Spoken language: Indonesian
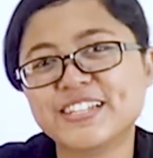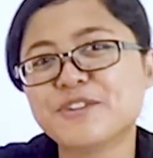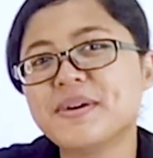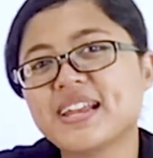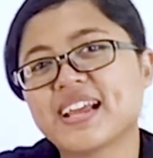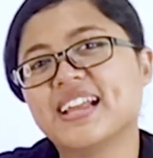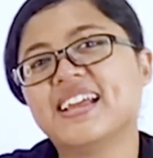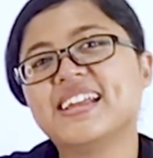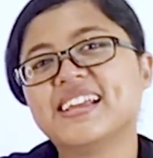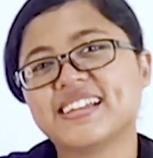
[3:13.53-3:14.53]
coba deh
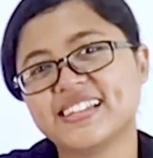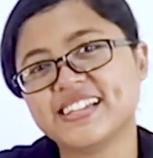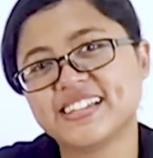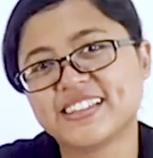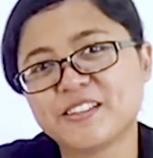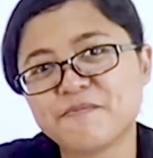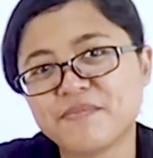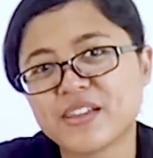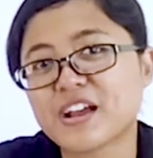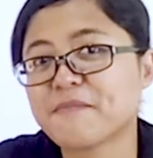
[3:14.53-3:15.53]
kalian inget-inget
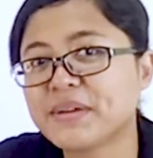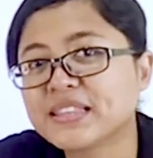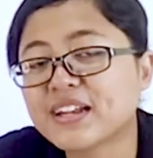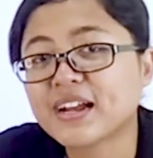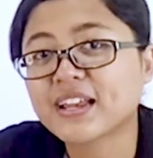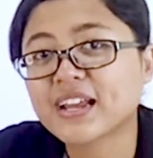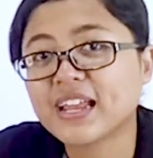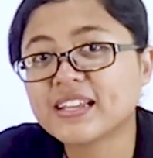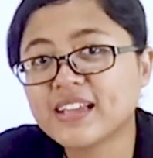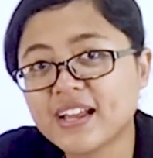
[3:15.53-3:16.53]
kapan terakhir
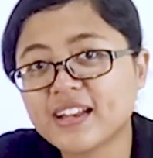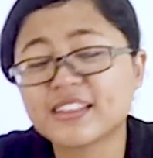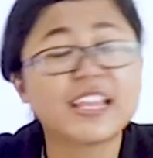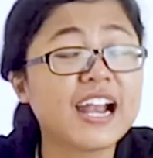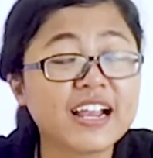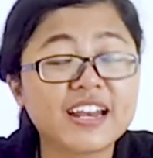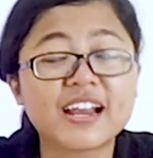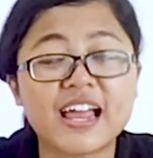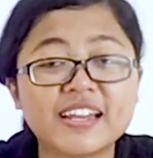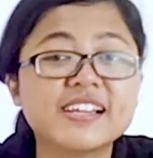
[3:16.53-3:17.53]
kali ya? terakhir
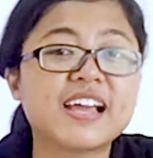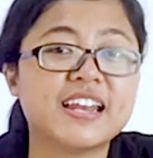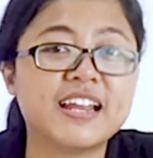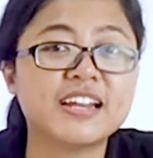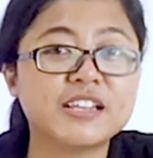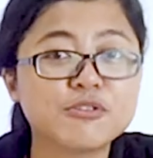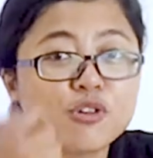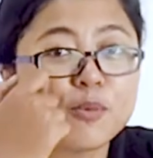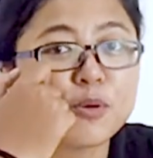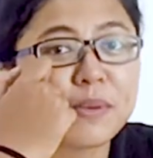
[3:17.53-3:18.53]
kali kalian itu
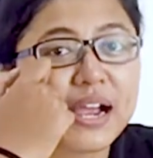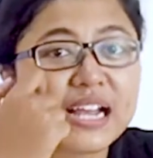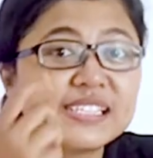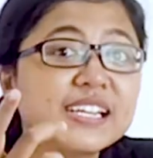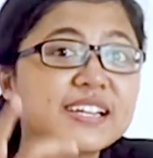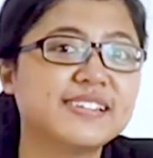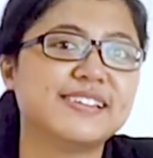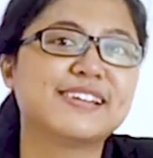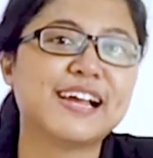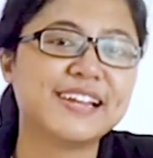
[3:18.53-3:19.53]
ngomong makasih ke
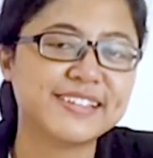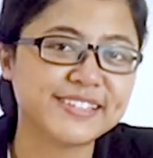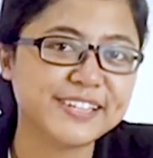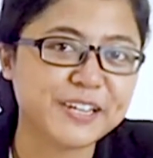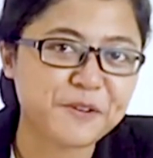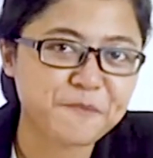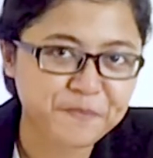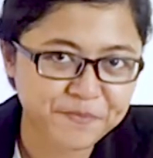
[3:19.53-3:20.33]
diri kalian sendiri